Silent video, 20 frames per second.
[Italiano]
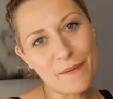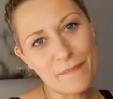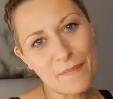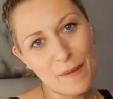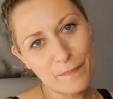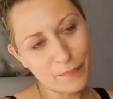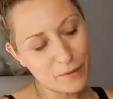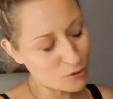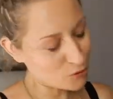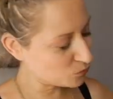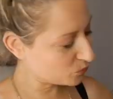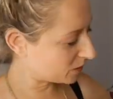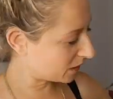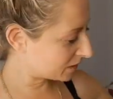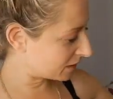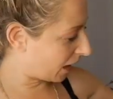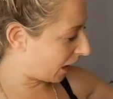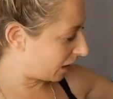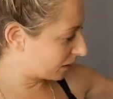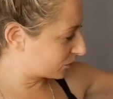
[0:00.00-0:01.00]
che mi è
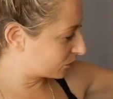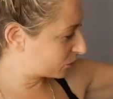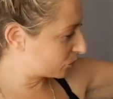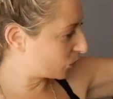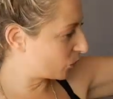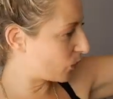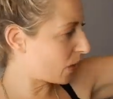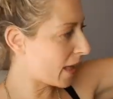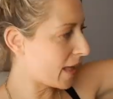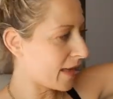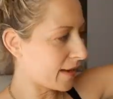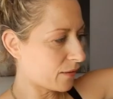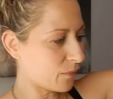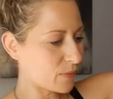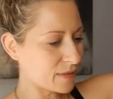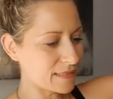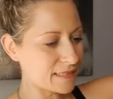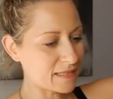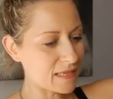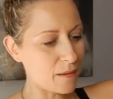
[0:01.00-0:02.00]
piaciuta tanto è
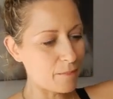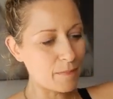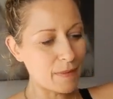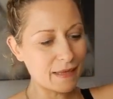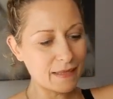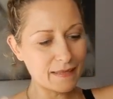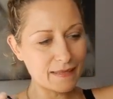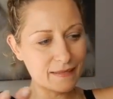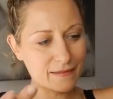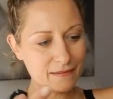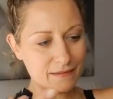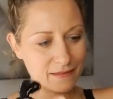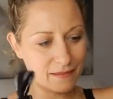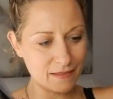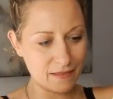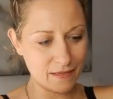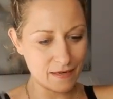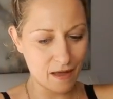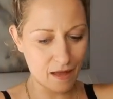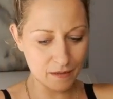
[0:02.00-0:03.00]
questa
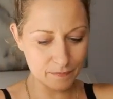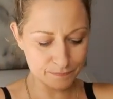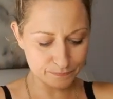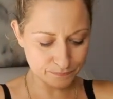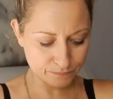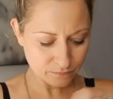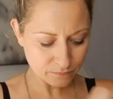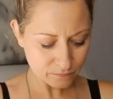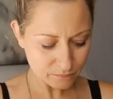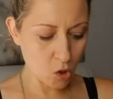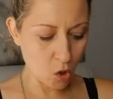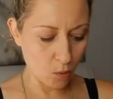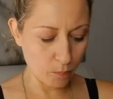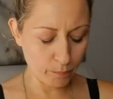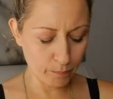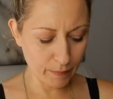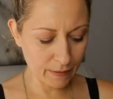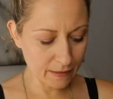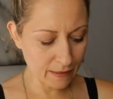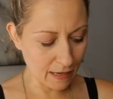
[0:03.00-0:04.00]
magliettina,
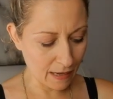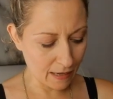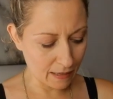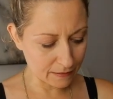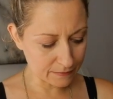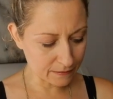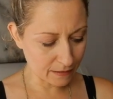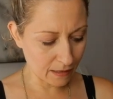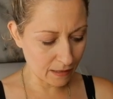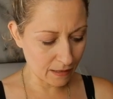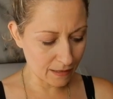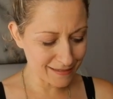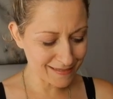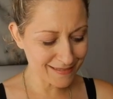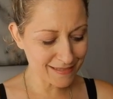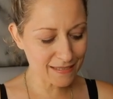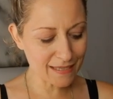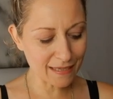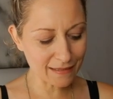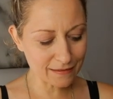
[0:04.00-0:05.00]
l'ho pagata
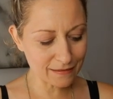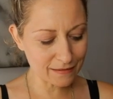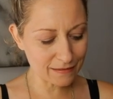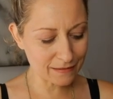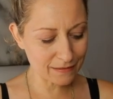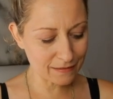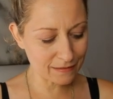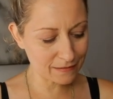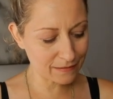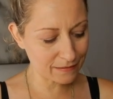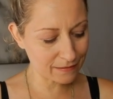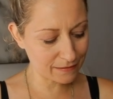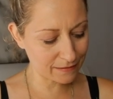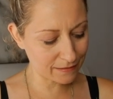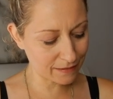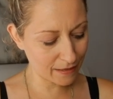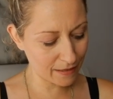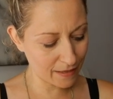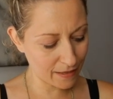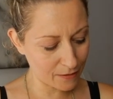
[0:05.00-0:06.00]

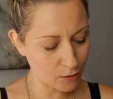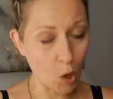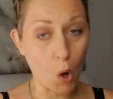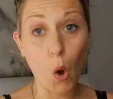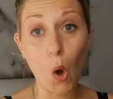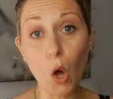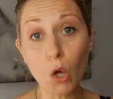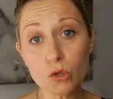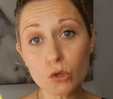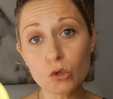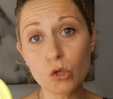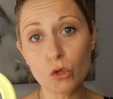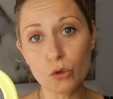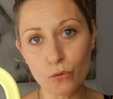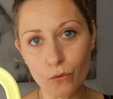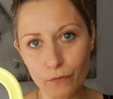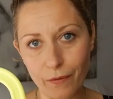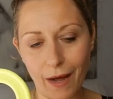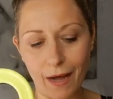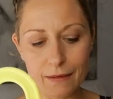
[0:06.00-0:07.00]
7 no,
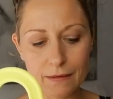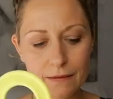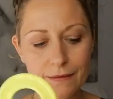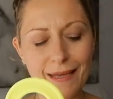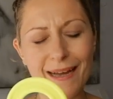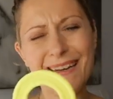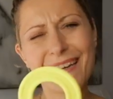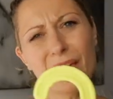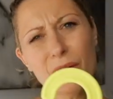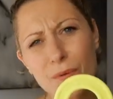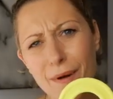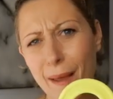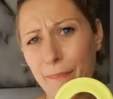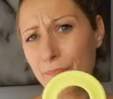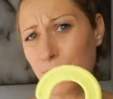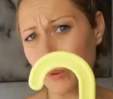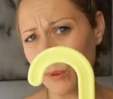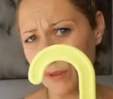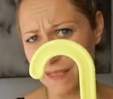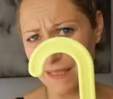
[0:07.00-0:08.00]
8,90 che non è
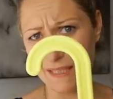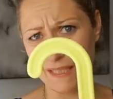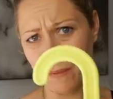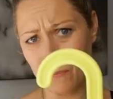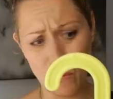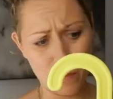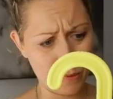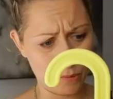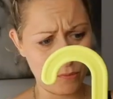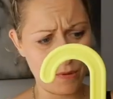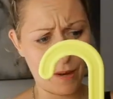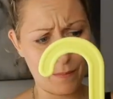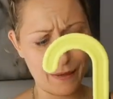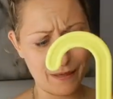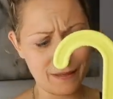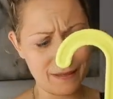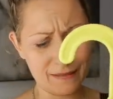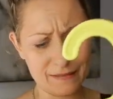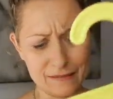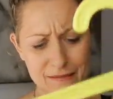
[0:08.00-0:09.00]
pochissimo per una
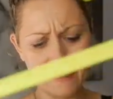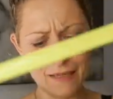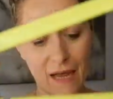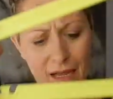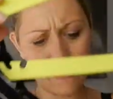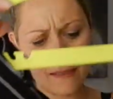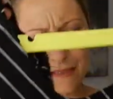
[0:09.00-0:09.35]
magliettina